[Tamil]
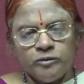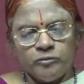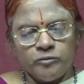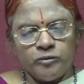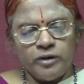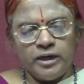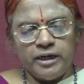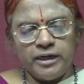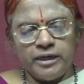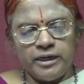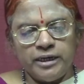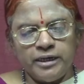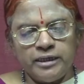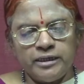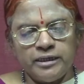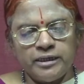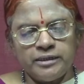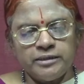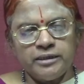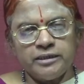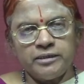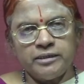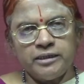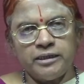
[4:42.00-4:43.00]
உடலில்
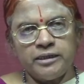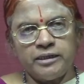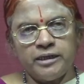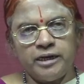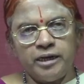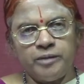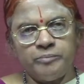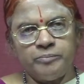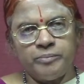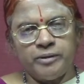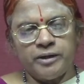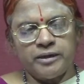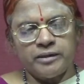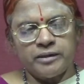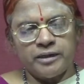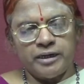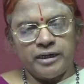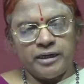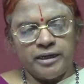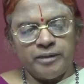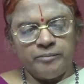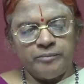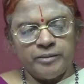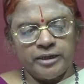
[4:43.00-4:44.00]
எந்தெந்த
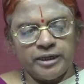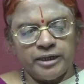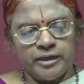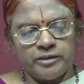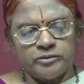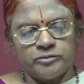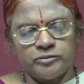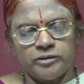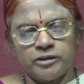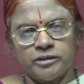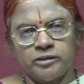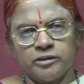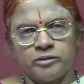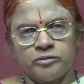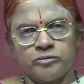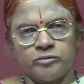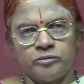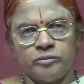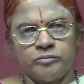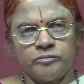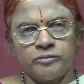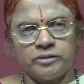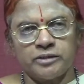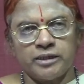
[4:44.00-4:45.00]
நிலைப்பாடுகளில் மகேஸ்வர
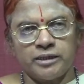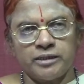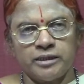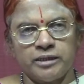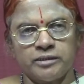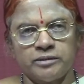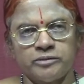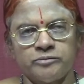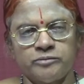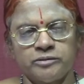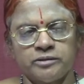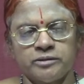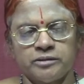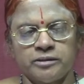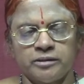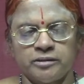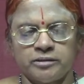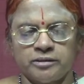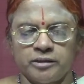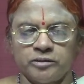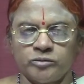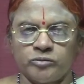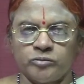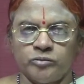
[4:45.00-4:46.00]
தத்துவம் சதாசிவ
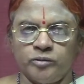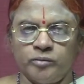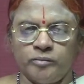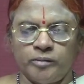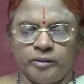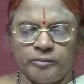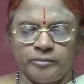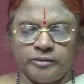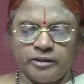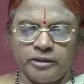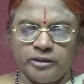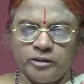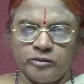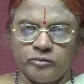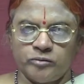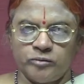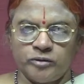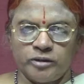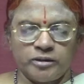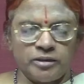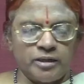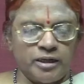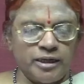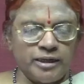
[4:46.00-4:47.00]
தத்துவம்
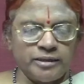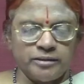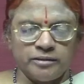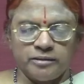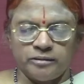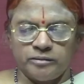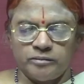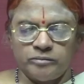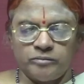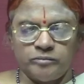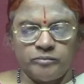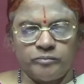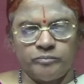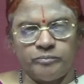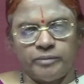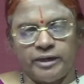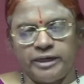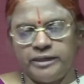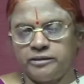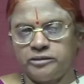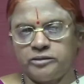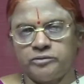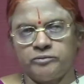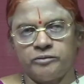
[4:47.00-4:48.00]
அப்படிங்கக்கூடியதிலே அது
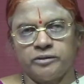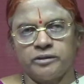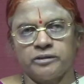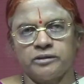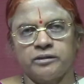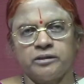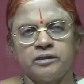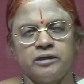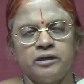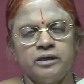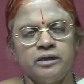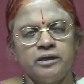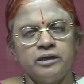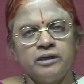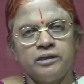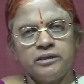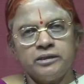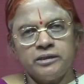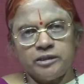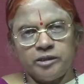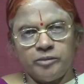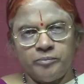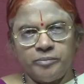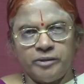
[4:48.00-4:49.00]
பயணித்து வருது
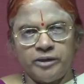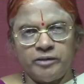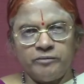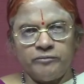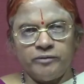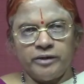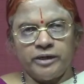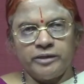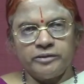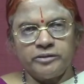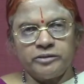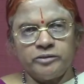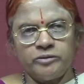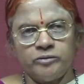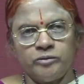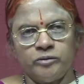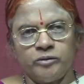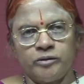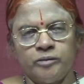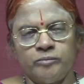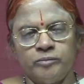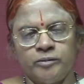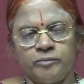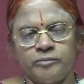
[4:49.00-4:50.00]
இதுக்கு பேர் வாசி
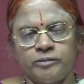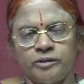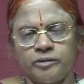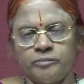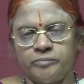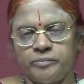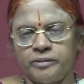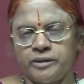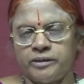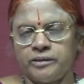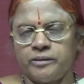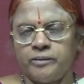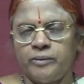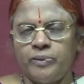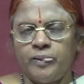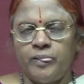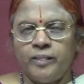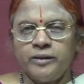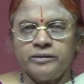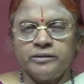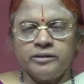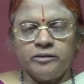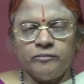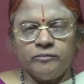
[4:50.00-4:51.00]
யோகம் அப்படின்னு பேர்
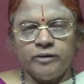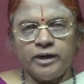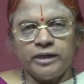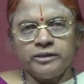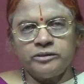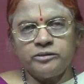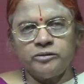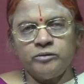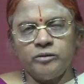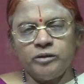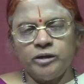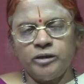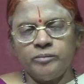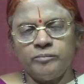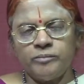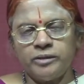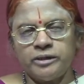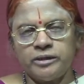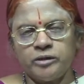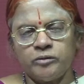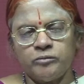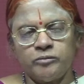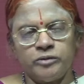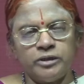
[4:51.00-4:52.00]
இந்த வாசி யோகம்
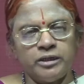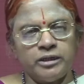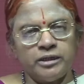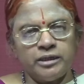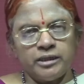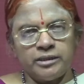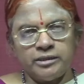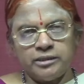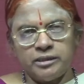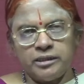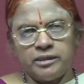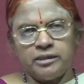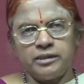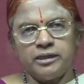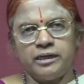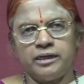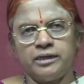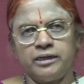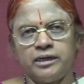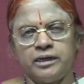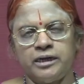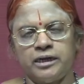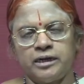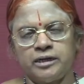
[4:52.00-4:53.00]
பண்ணுற உயிர் எந்த
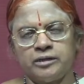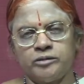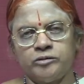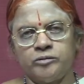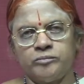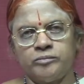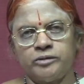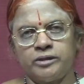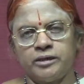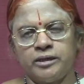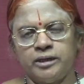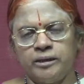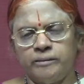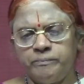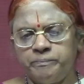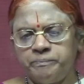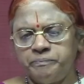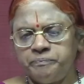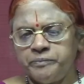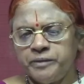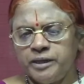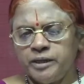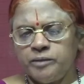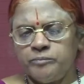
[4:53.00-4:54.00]
நிலையை அடையும் அப்படின்னா
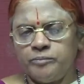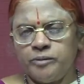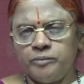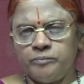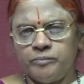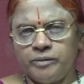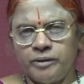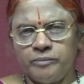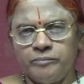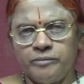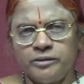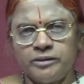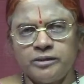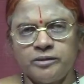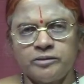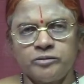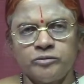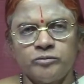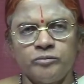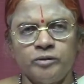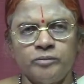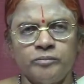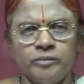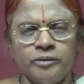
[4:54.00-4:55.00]
இப்போ பிரம்ம
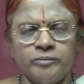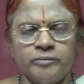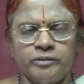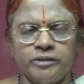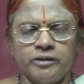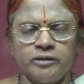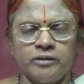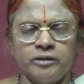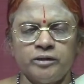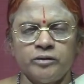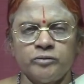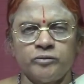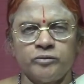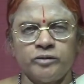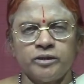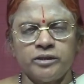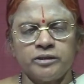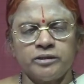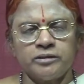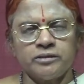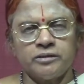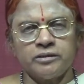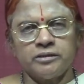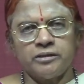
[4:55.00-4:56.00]
தத்துவம்
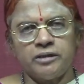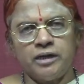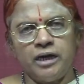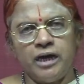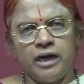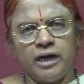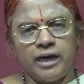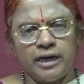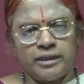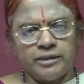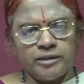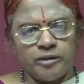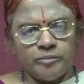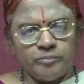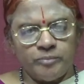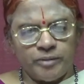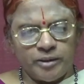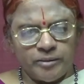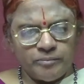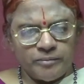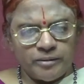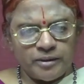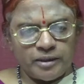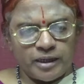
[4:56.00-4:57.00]
அப்படிங்கக்கூடியது இருந்ததுன்னா அந்த
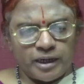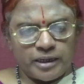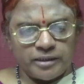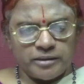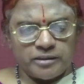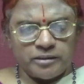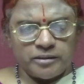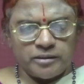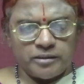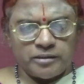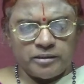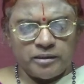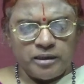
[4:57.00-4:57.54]
பிரம்ம அதை